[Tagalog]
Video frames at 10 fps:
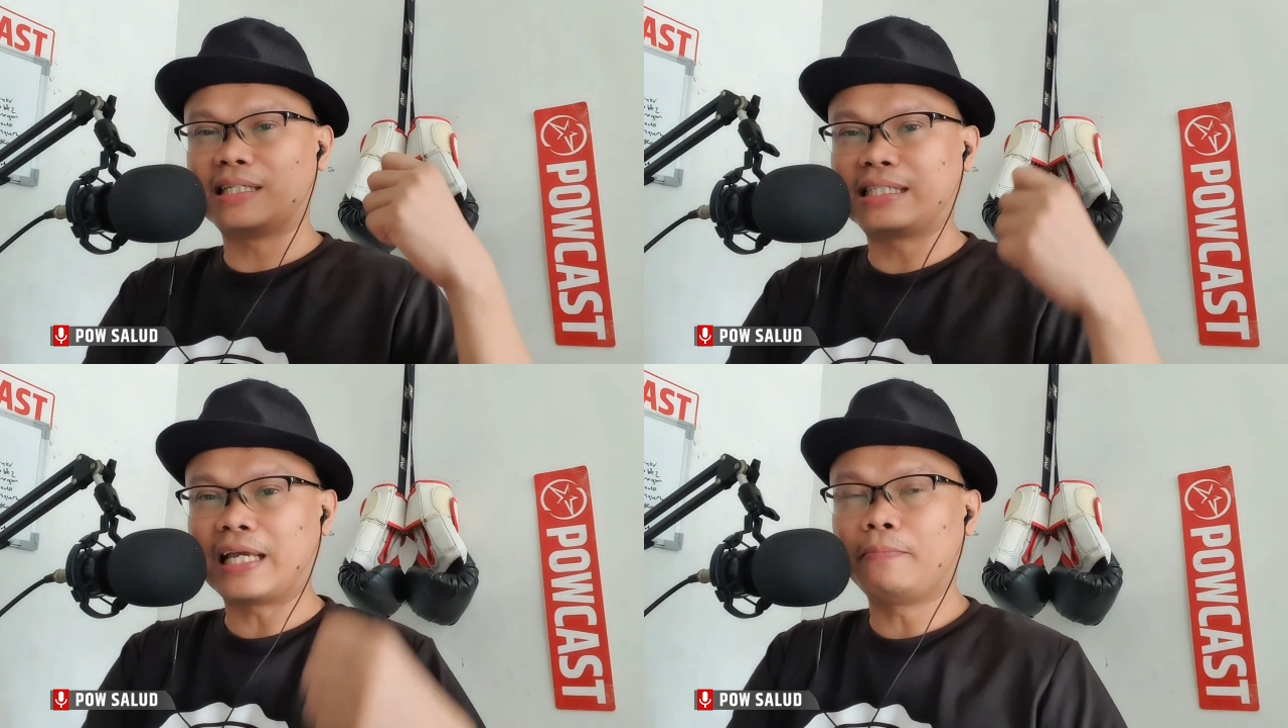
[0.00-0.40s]

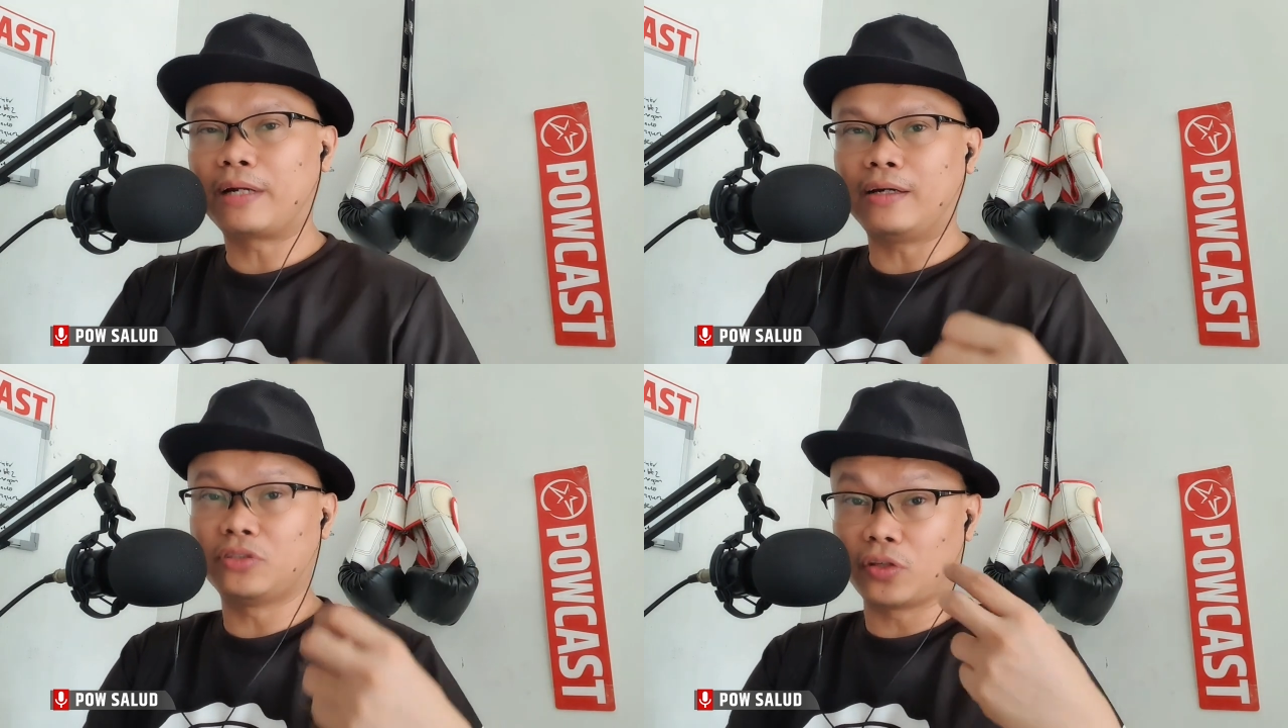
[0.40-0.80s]
sa same
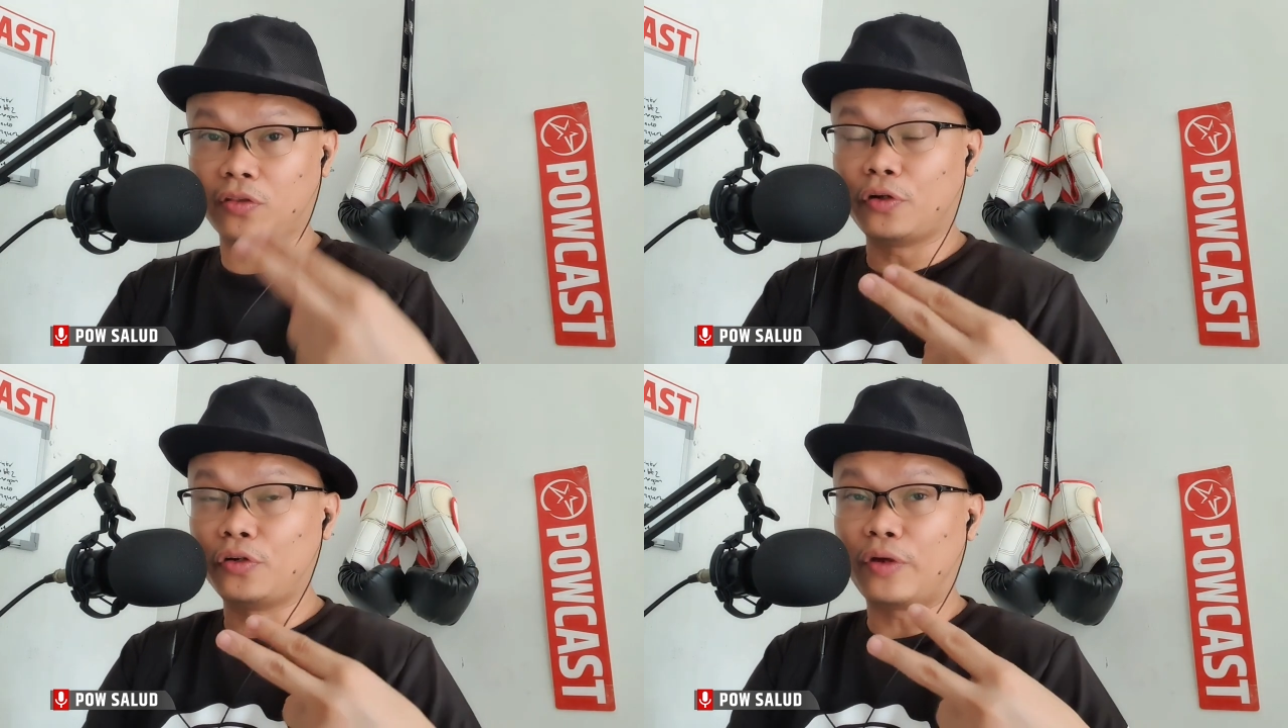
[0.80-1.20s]
round, sa
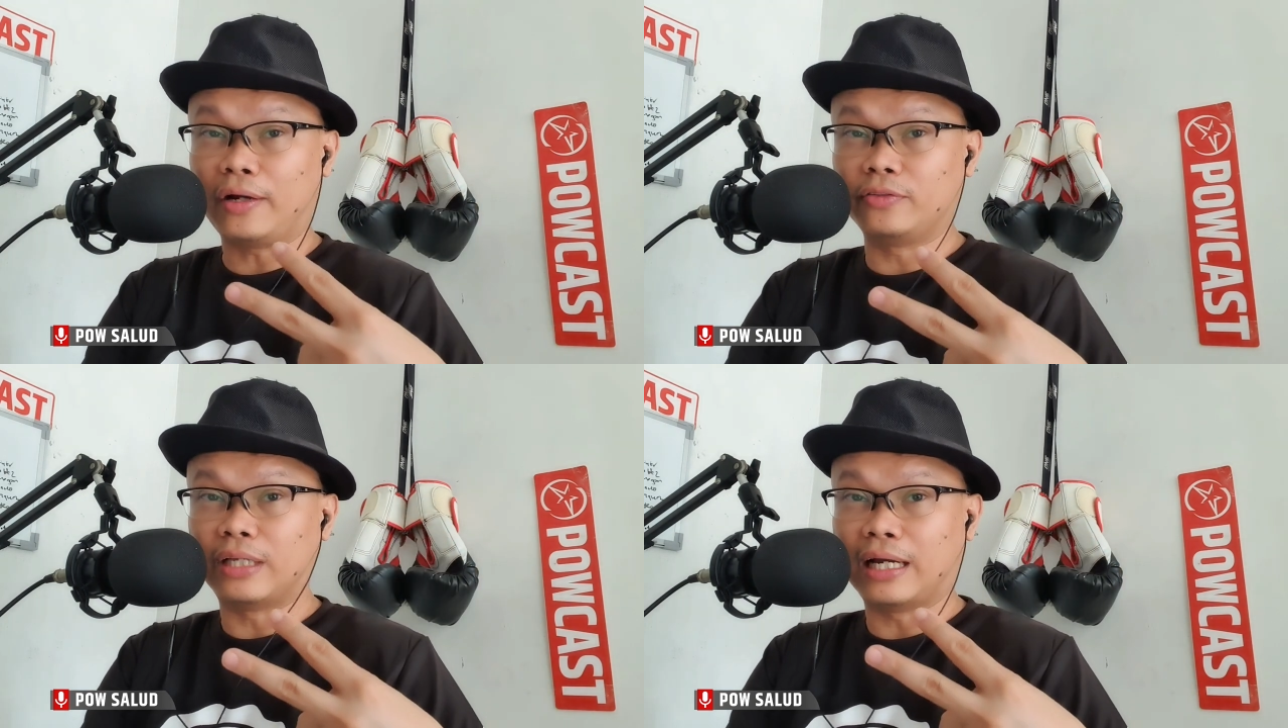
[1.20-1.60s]
third
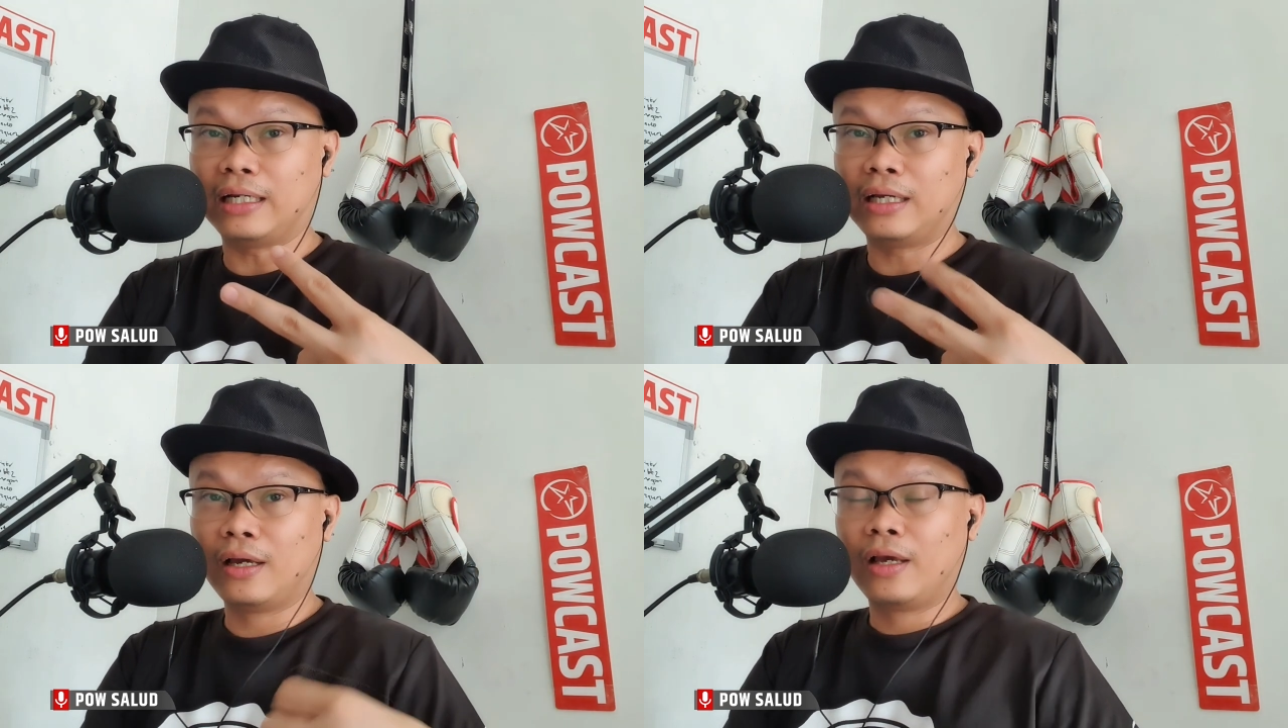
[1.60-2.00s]
round, ha?